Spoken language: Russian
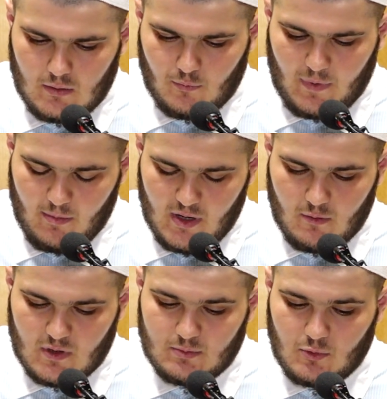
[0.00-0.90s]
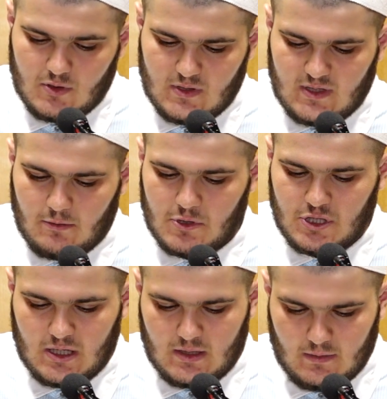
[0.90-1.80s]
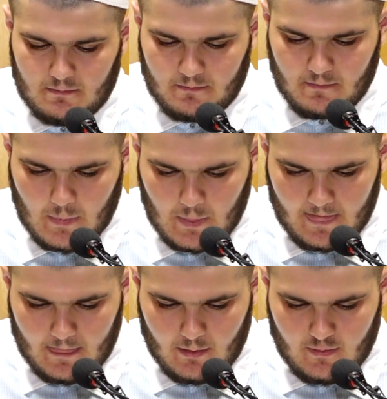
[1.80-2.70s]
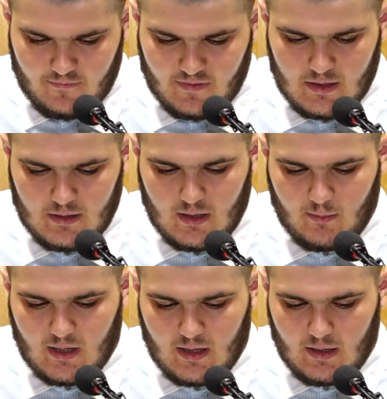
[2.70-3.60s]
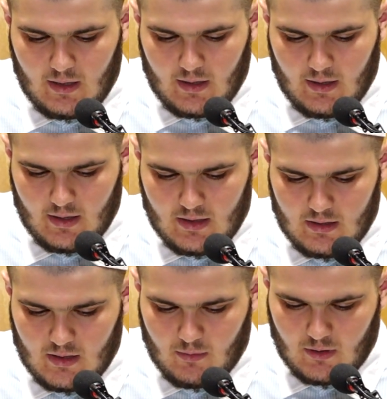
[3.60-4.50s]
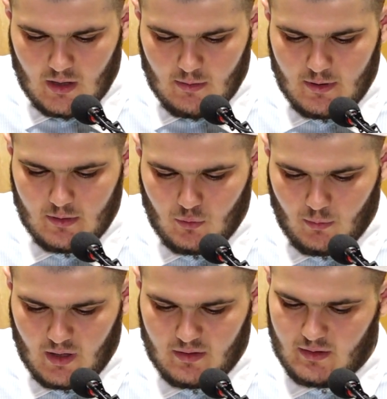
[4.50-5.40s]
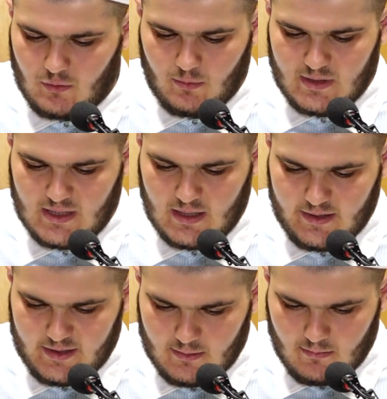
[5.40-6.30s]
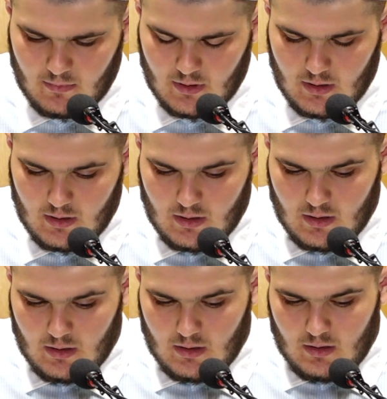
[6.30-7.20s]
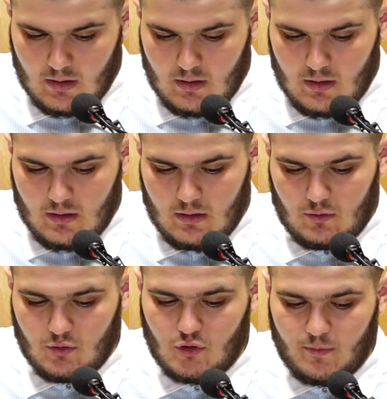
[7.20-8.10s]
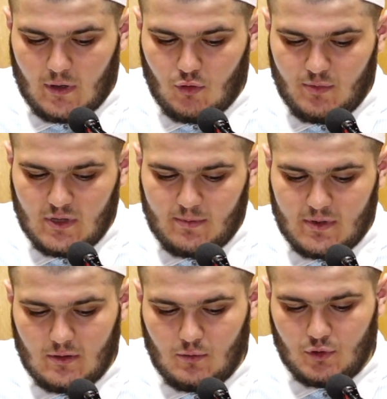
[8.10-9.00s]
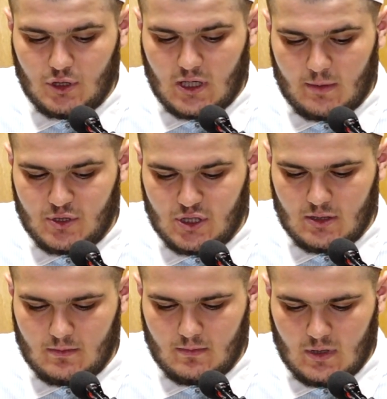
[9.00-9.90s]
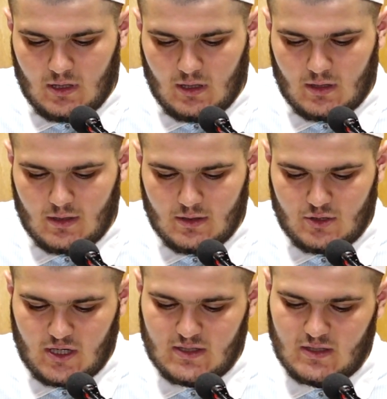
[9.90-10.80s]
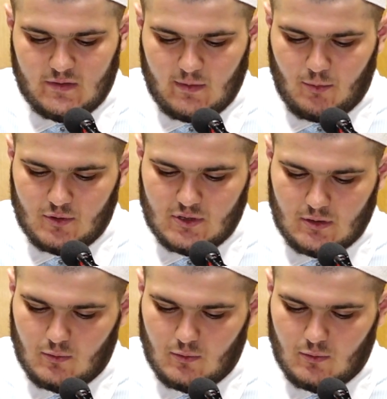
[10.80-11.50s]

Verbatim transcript: То по мере возможности совершайте. «Фаиннама ахляка алладина мин кабликум каthрату масаилихим» И то, что погубило предыдущих общин, это их частые вопросы,